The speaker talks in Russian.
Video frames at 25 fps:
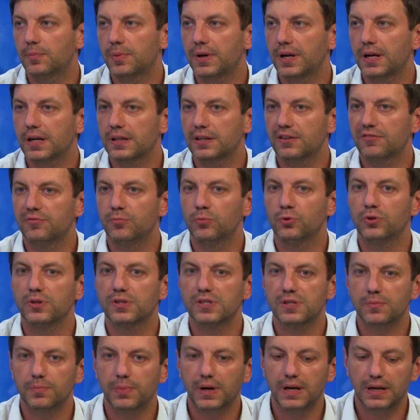проектов,
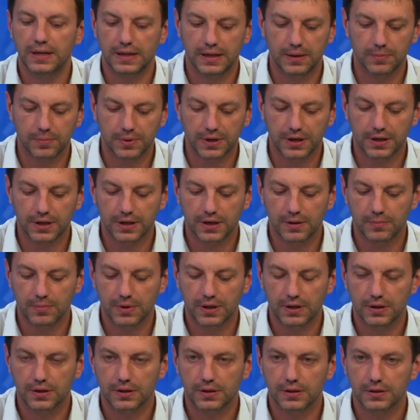муниципальные
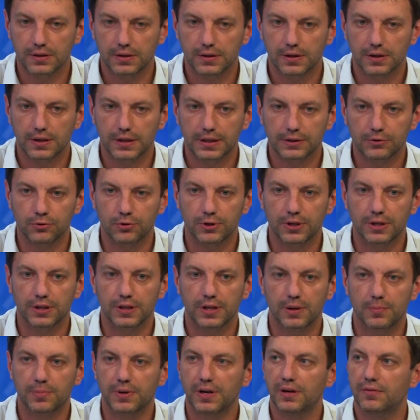программы, которые
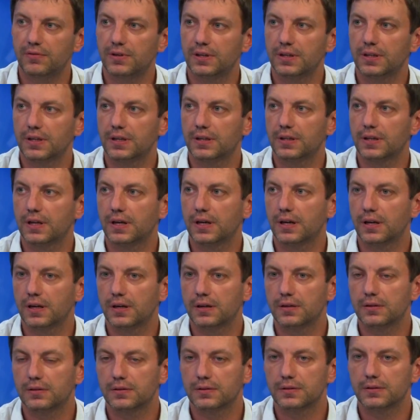направлены
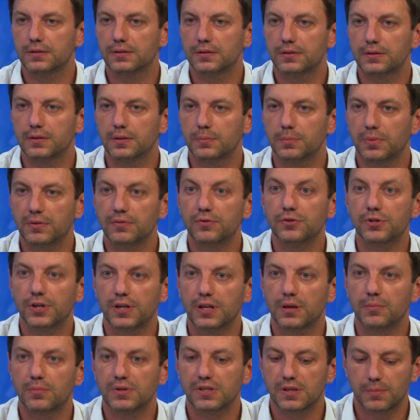на
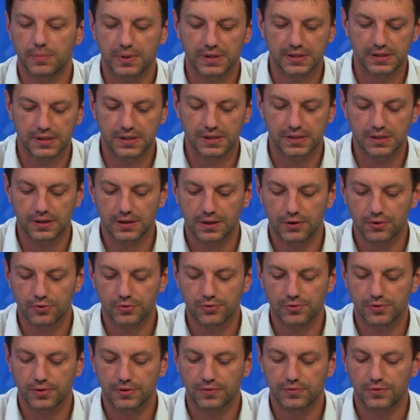повышение безопасности дорожного
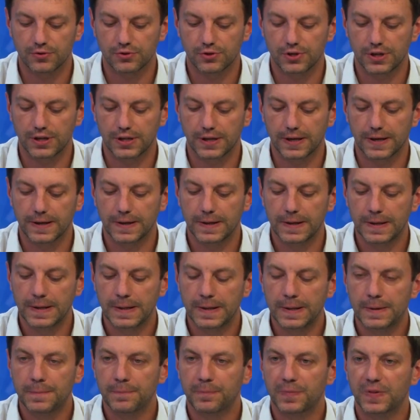дорожного движения.
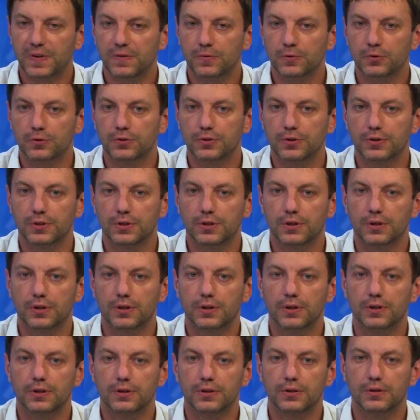Вот,
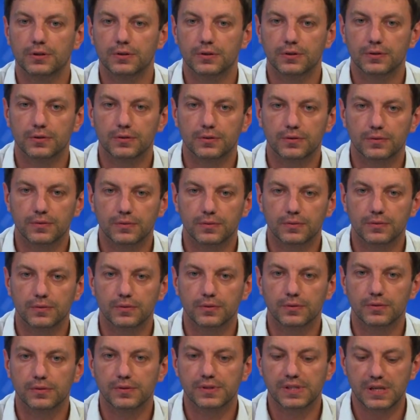а
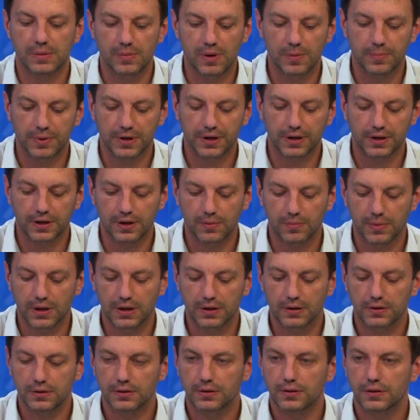э, Сама
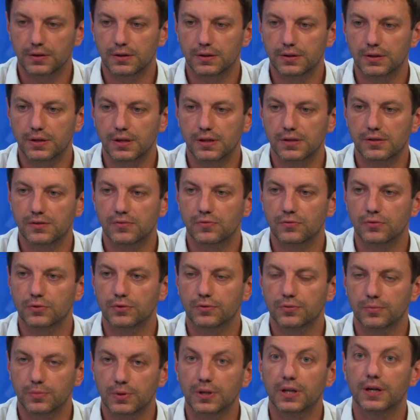программа э,
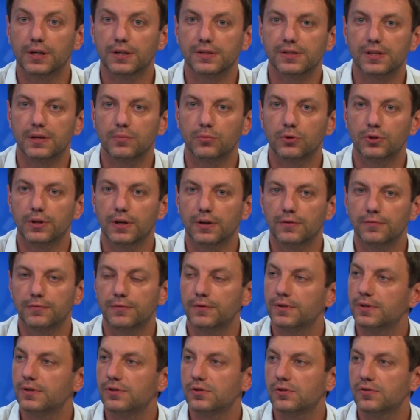действует, была разработана в
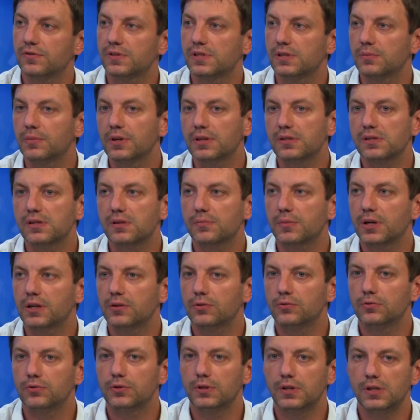2018
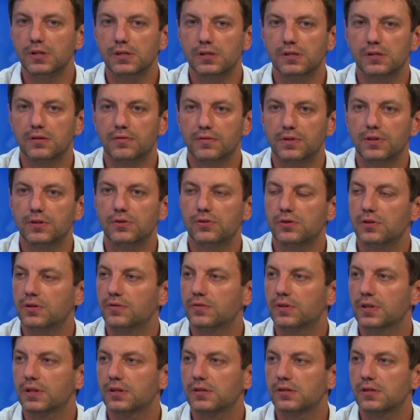году и с
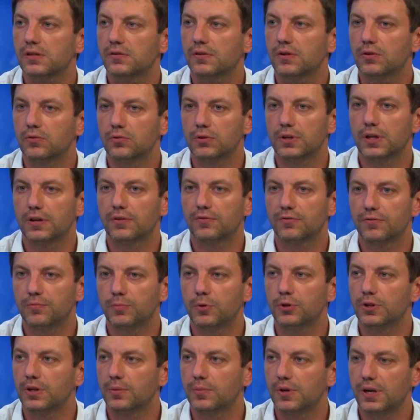2019 года в
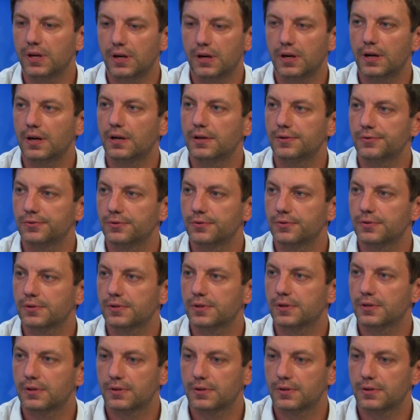полной мере реализуется.